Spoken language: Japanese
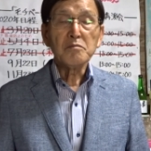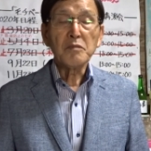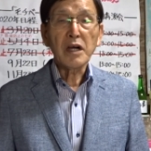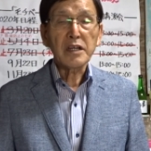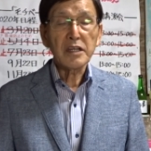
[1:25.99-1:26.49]

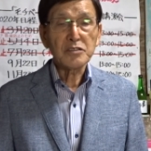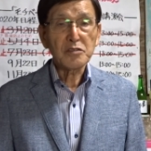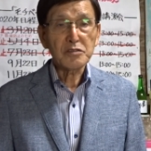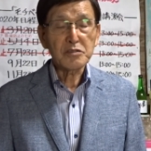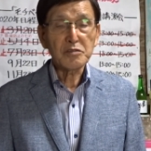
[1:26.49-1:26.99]
まあ、継
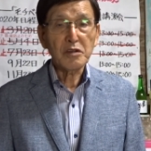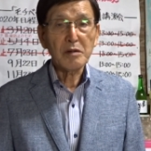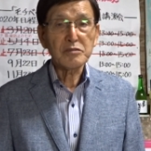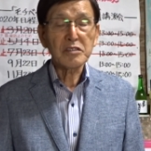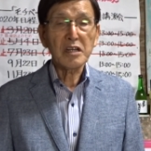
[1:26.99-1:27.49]
続するの
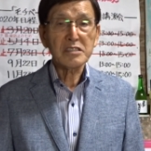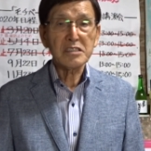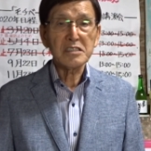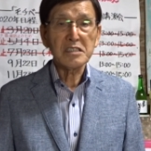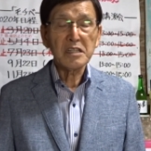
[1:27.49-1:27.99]
が難
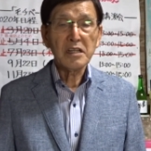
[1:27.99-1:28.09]
しい